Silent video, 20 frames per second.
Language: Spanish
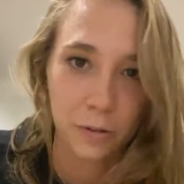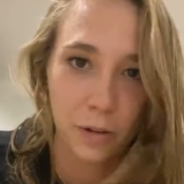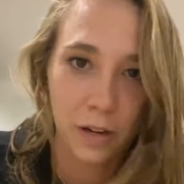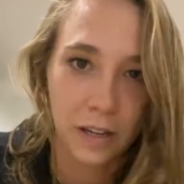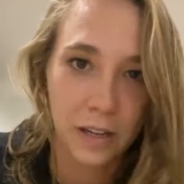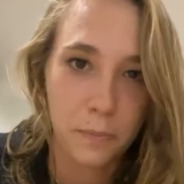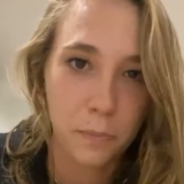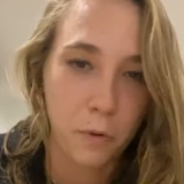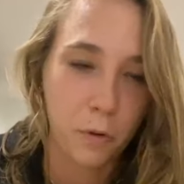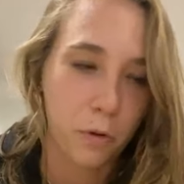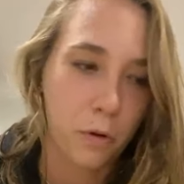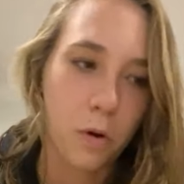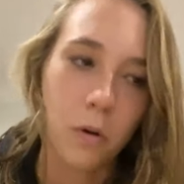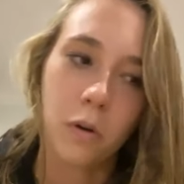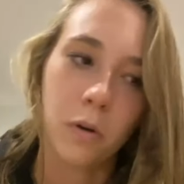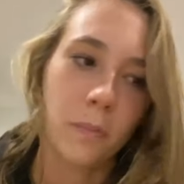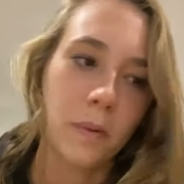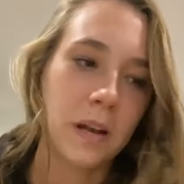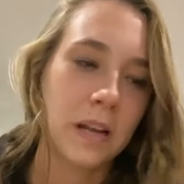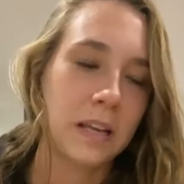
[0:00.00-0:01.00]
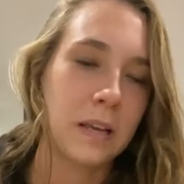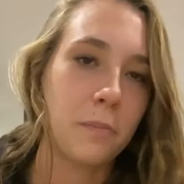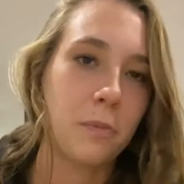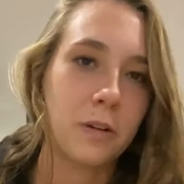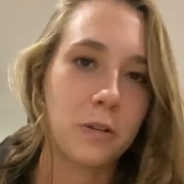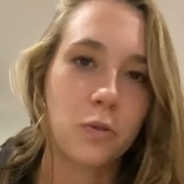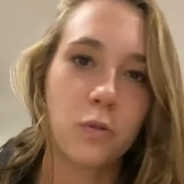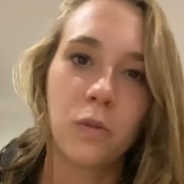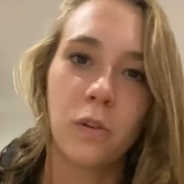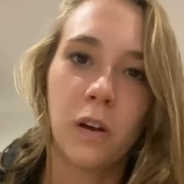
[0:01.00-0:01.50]
tanto el equipo rojo como el
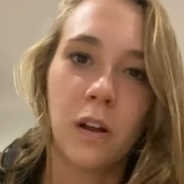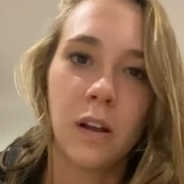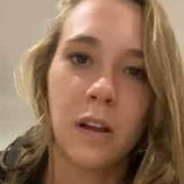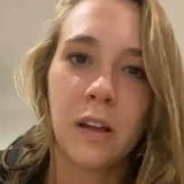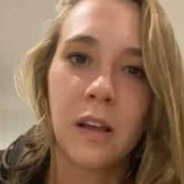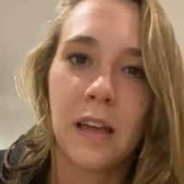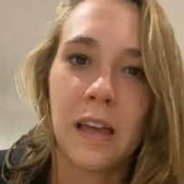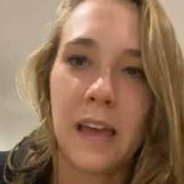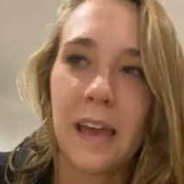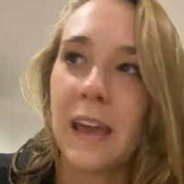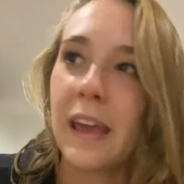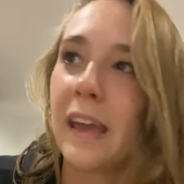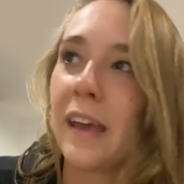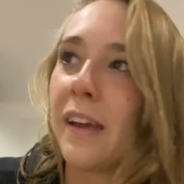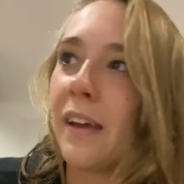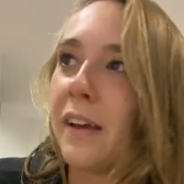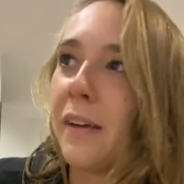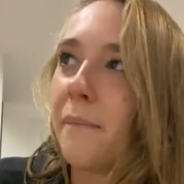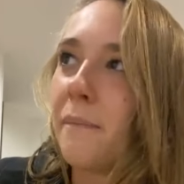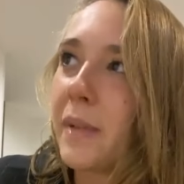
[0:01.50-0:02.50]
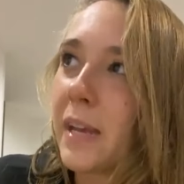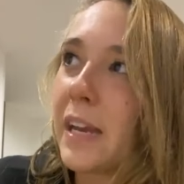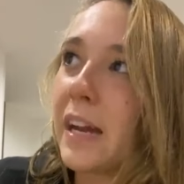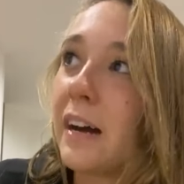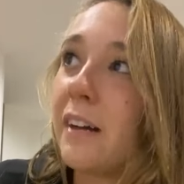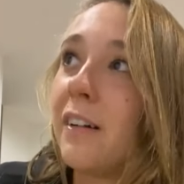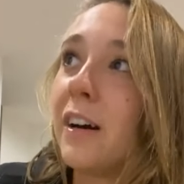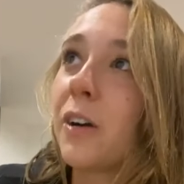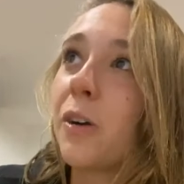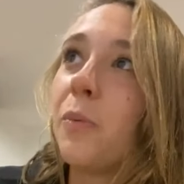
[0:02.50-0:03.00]
equipo azul, eh,
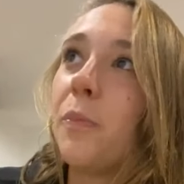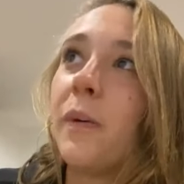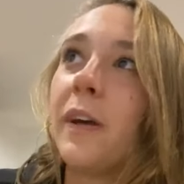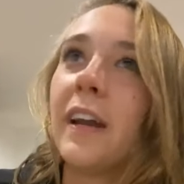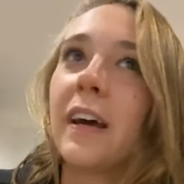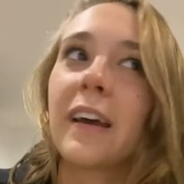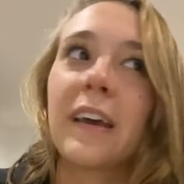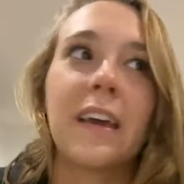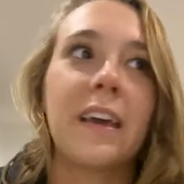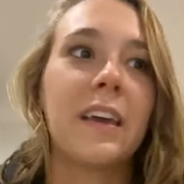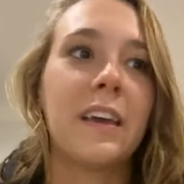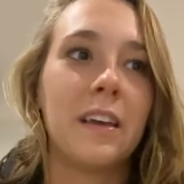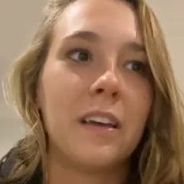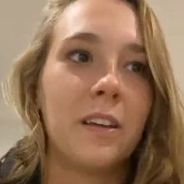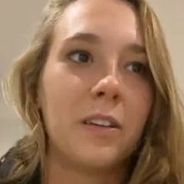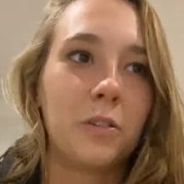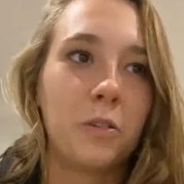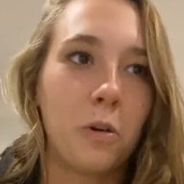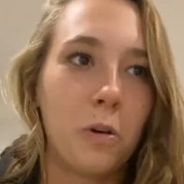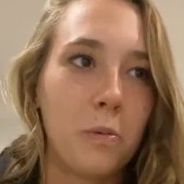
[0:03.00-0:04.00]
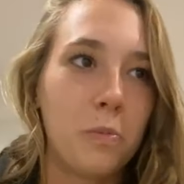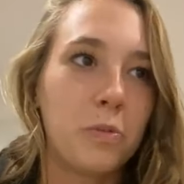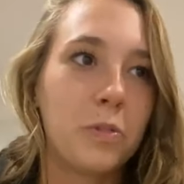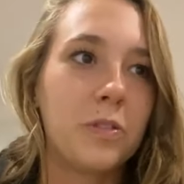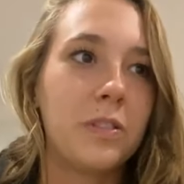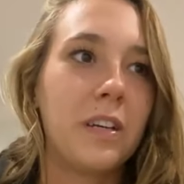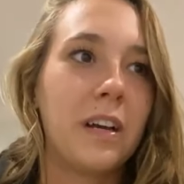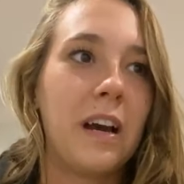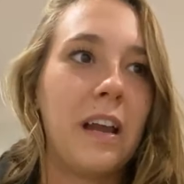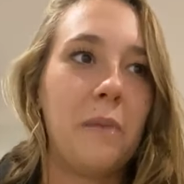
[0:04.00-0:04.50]
miraba cómo era que todo el
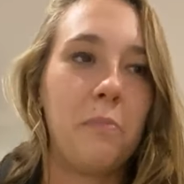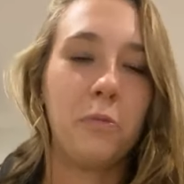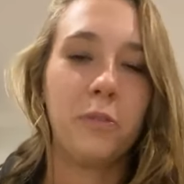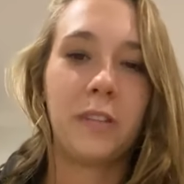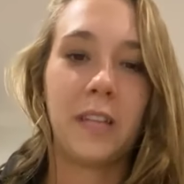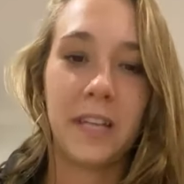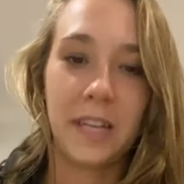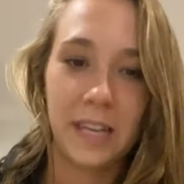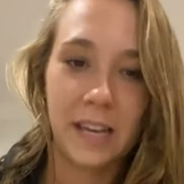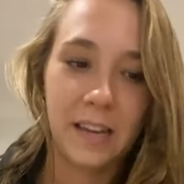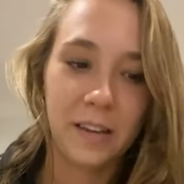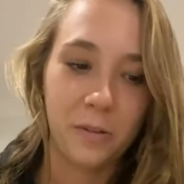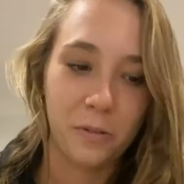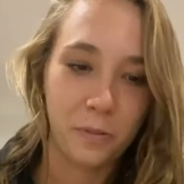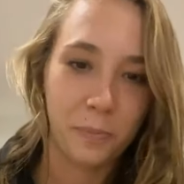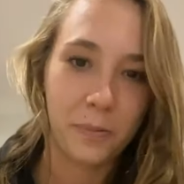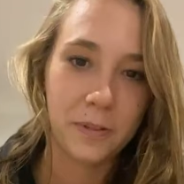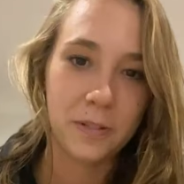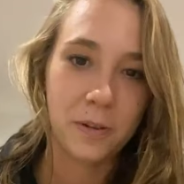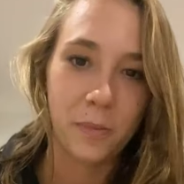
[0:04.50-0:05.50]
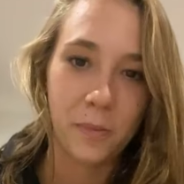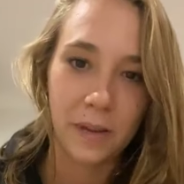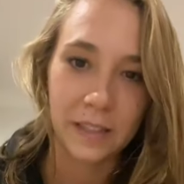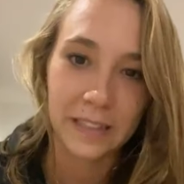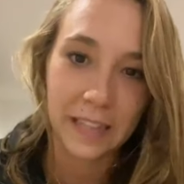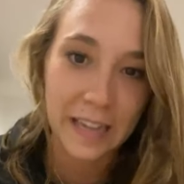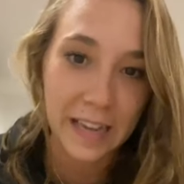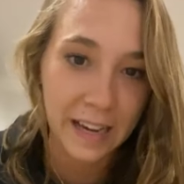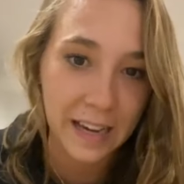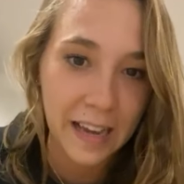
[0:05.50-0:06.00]
mundo llegaba a la puntería y uno pues como
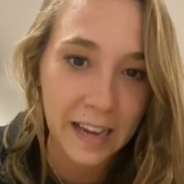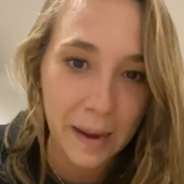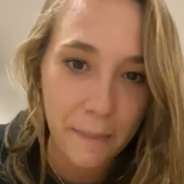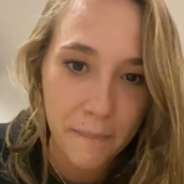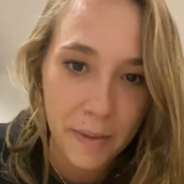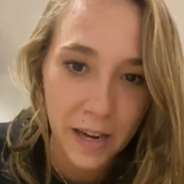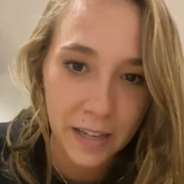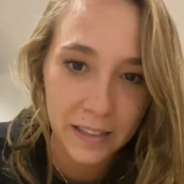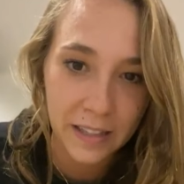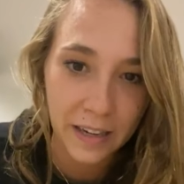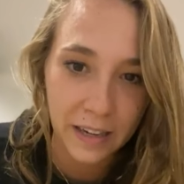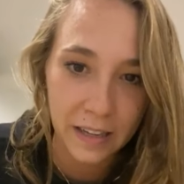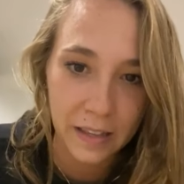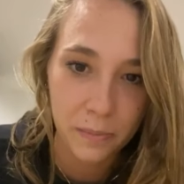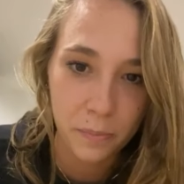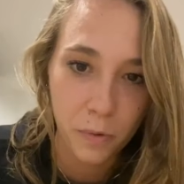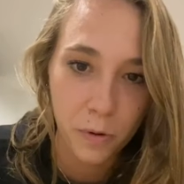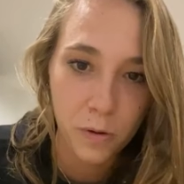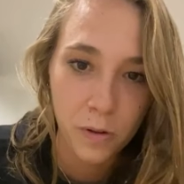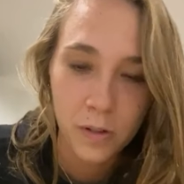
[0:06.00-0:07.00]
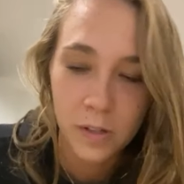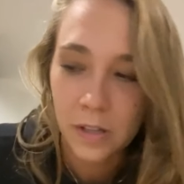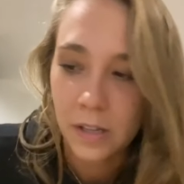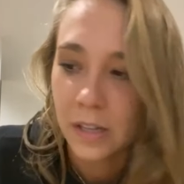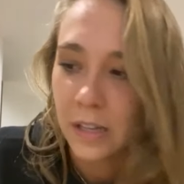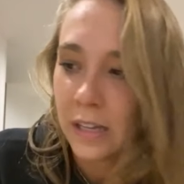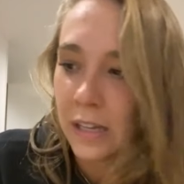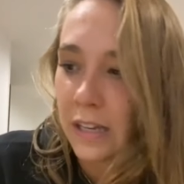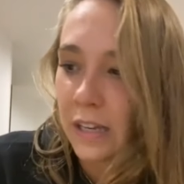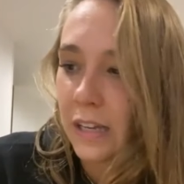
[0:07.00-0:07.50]
que tenía que cambiar de ritmo
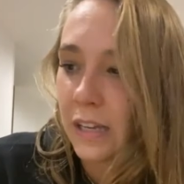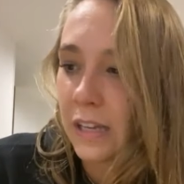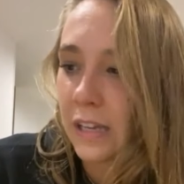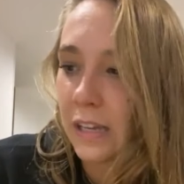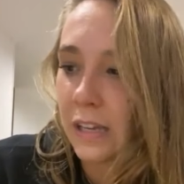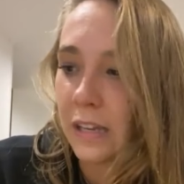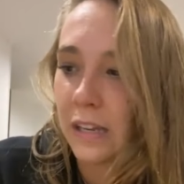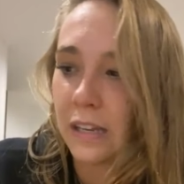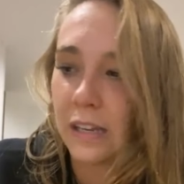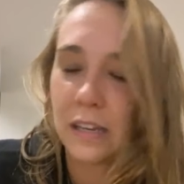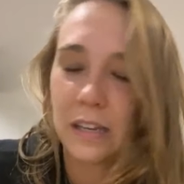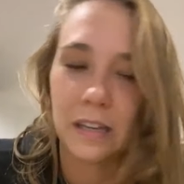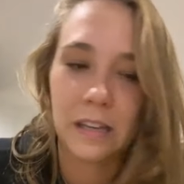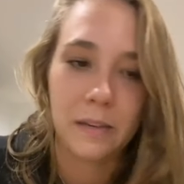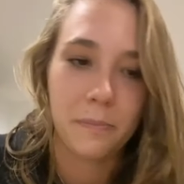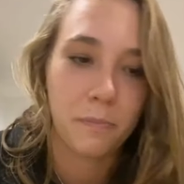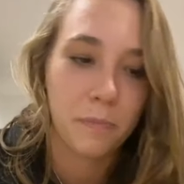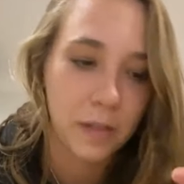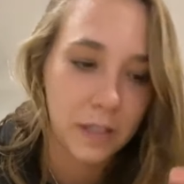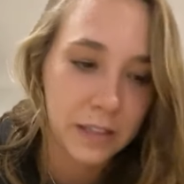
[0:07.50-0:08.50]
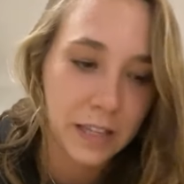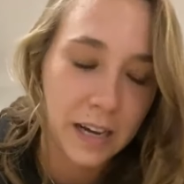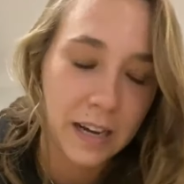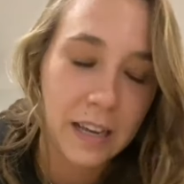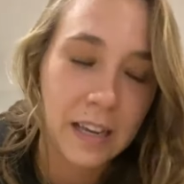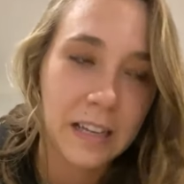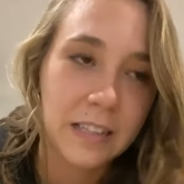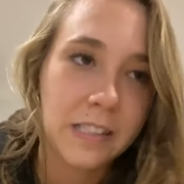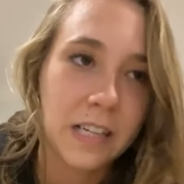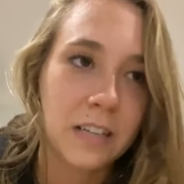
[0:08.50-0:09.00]
y,
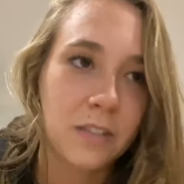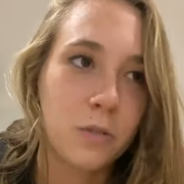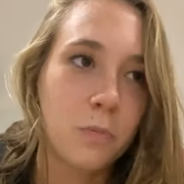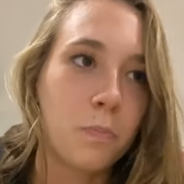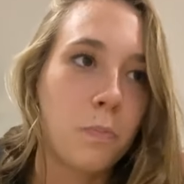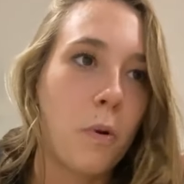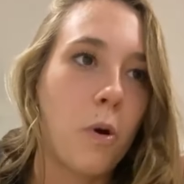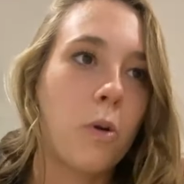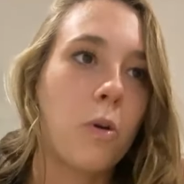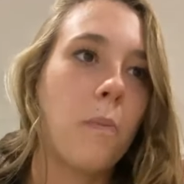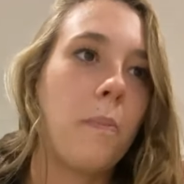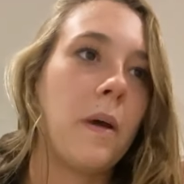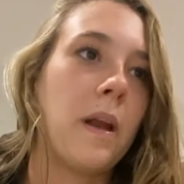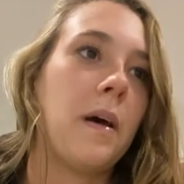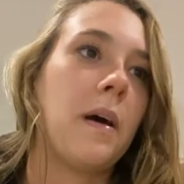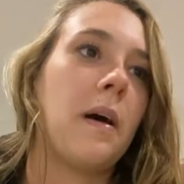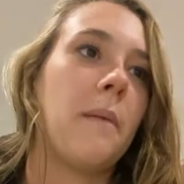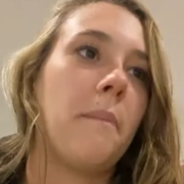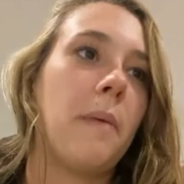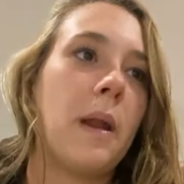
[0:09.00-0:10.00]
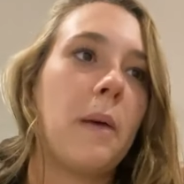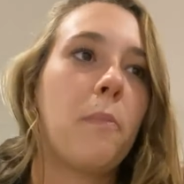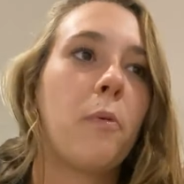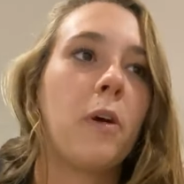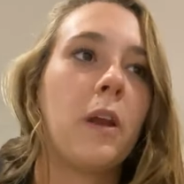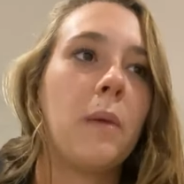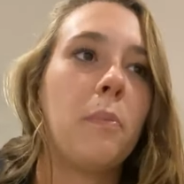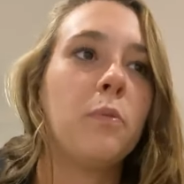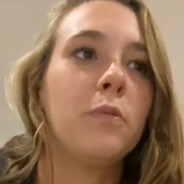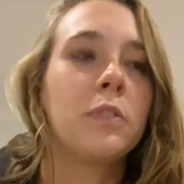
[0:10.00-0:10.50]
tranquilizarse un poco para, para,
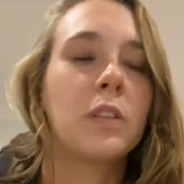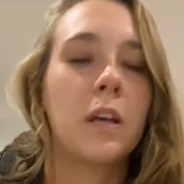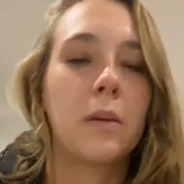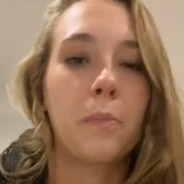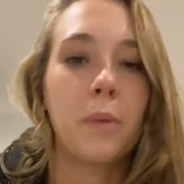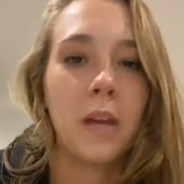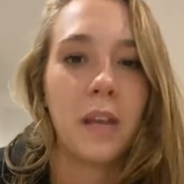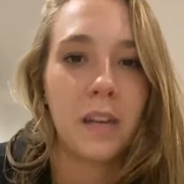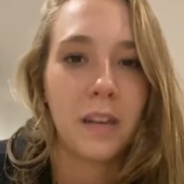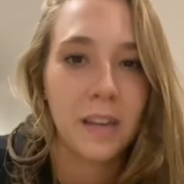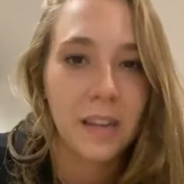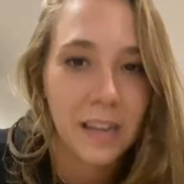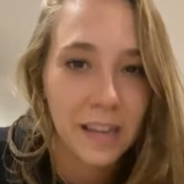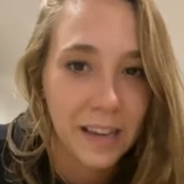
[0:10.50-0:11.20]
poder apuntar bien.